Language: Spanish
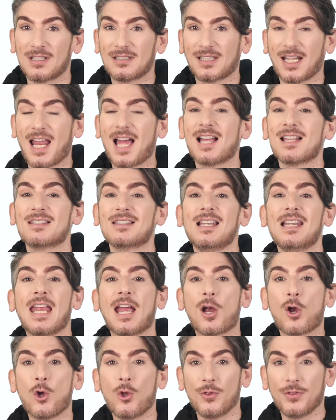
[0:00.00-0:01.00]
atrás
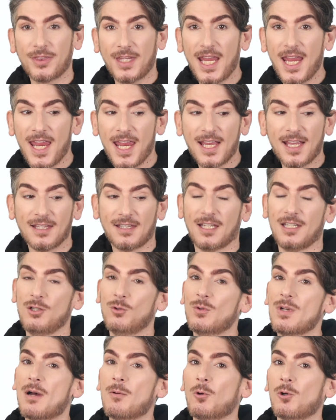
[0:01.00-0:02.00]
les conté que tenía
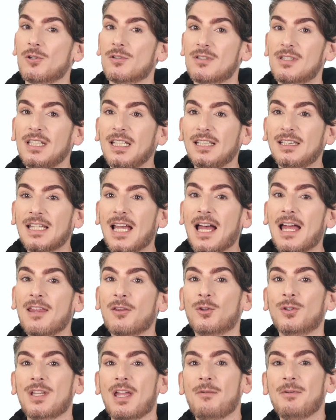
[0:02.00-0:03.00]
una bolsita
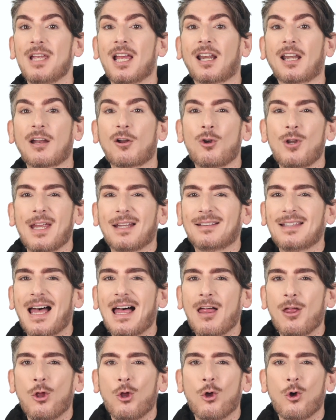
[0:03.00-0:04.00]
donde había
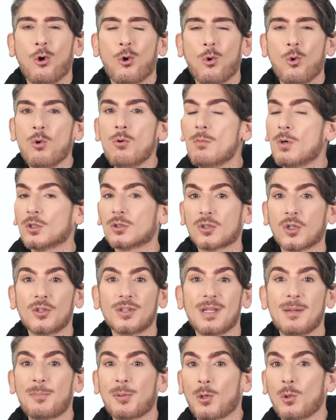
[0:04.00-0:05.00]
recolectado un
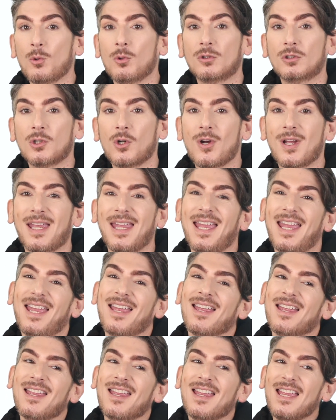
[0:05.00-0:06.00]
montón de productos
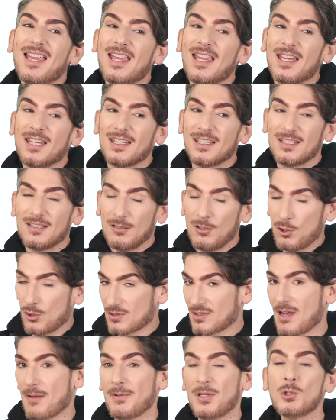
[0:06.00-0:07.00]
que
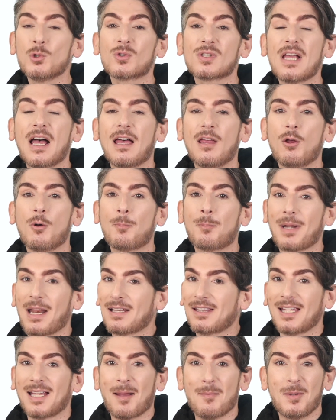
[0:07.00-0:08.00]
los había usado
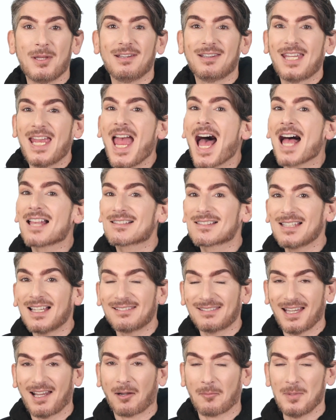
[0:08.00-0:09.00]
prácticamente
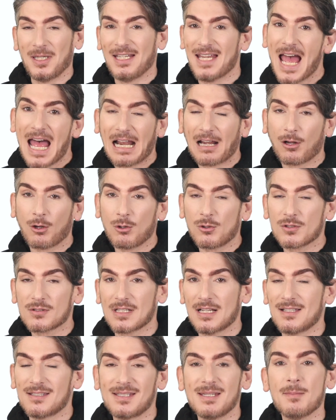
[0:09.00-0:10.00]
hasta terminarlos
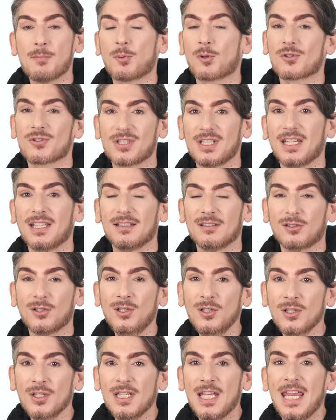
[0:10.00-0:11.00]
al
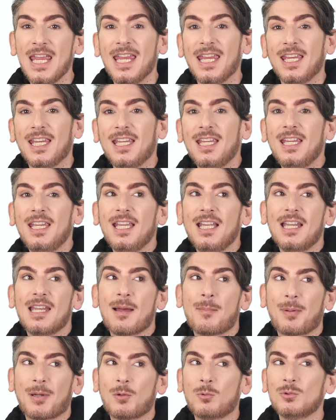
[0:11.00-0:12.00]
100% y
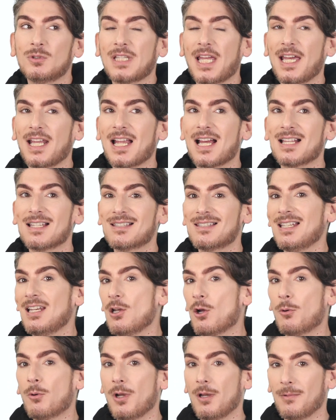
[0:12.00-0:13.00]
la pregunta era si
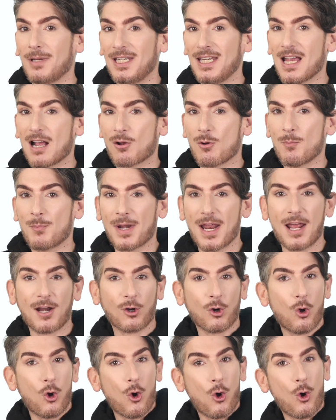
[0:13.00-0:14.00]
los volvería a
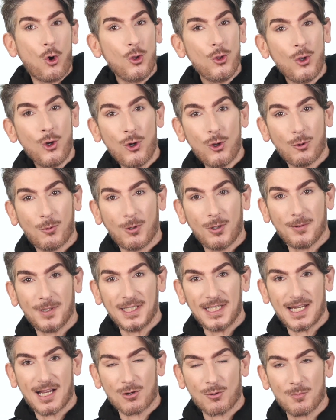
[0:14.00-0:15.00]
comprar o no los
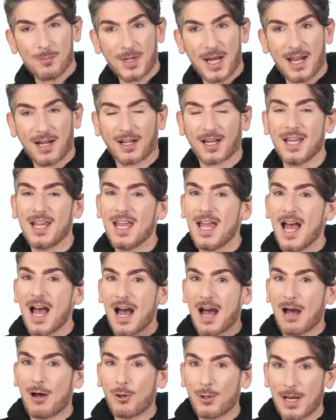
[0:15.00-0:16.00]
volvería a comprar.
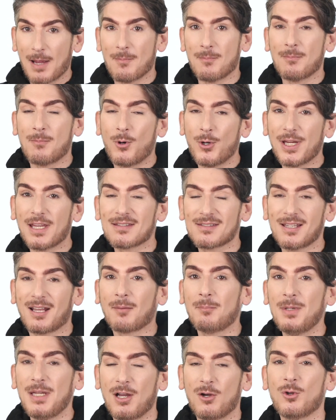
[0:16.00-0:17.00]
Ahora, voy a
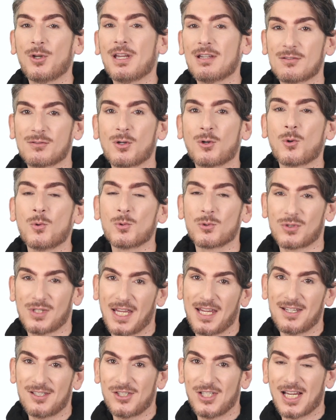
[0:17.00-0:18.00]
ser bien honesto con
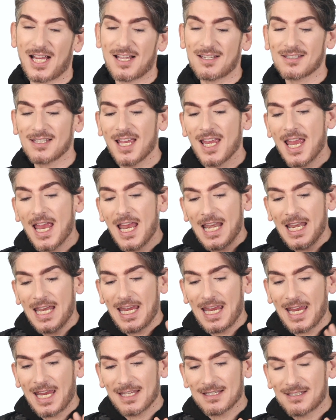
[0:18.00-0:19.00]
ustedes chicas,
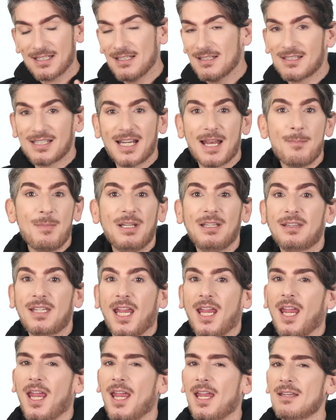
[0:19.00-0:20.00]
eh,
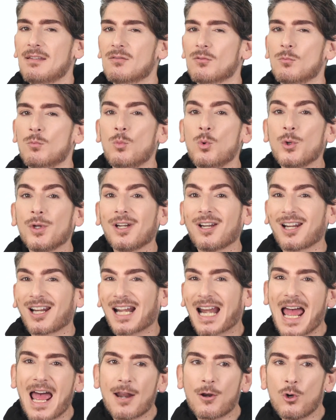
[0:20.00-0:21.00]
sinceramente es muy
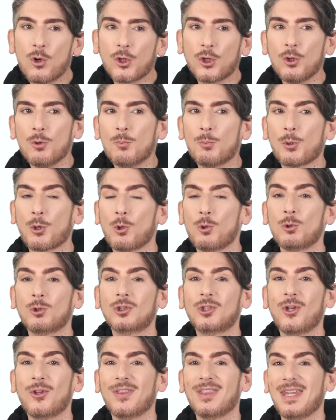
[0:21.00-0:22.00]
raro que un
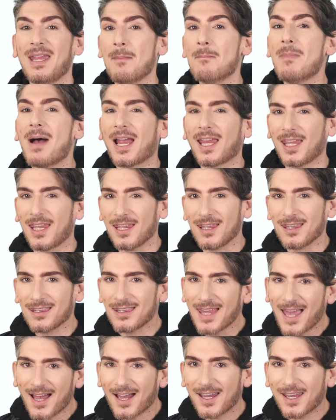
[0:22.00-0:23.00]
producto de
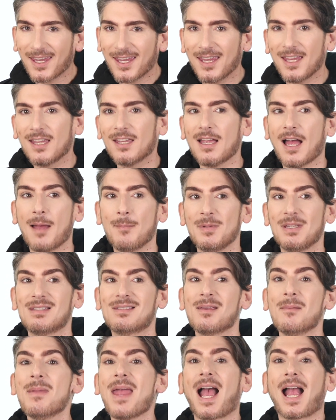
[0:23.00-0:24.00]
maquillaje a mí
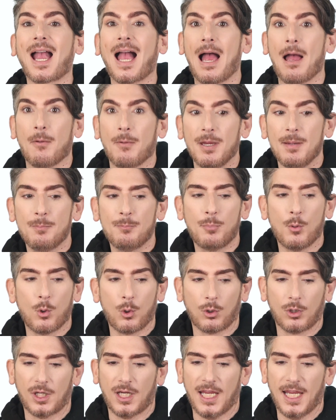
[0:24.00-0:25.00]
se me acabe
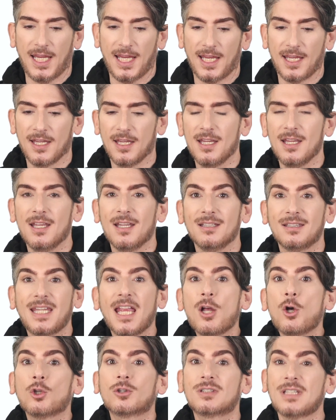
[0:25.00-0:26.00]
porque
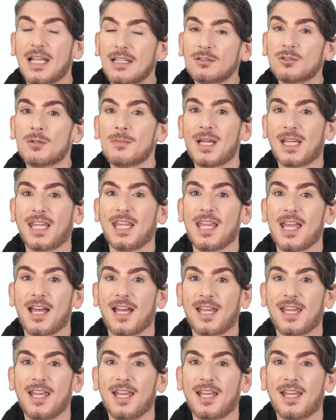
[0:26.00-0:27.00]
tengo tanto
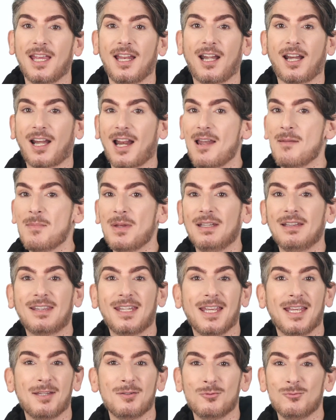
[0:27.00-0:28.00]
maquillaje que
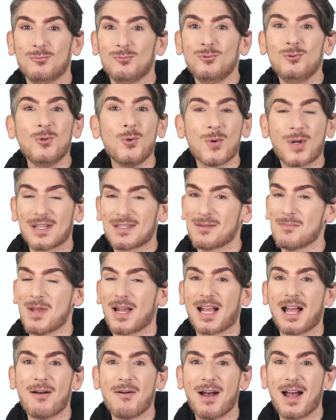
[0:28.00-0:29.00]
realmente nunca se me
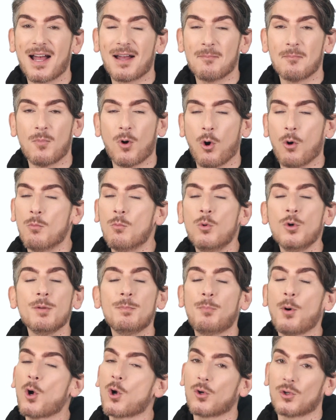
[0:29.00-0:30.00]
acaba o muy
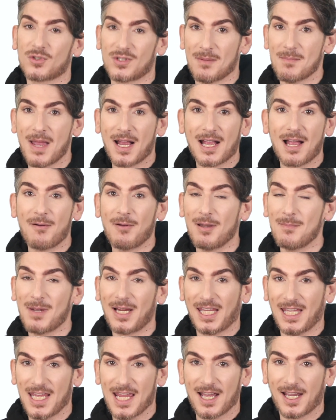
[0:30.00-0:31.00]
poco se me acaba el
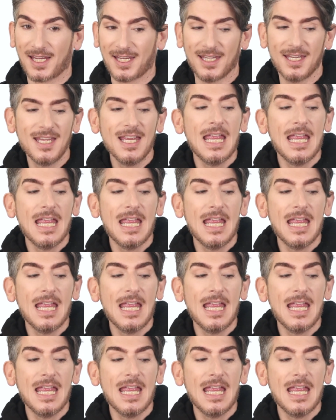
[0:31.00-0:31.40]
maquillaje.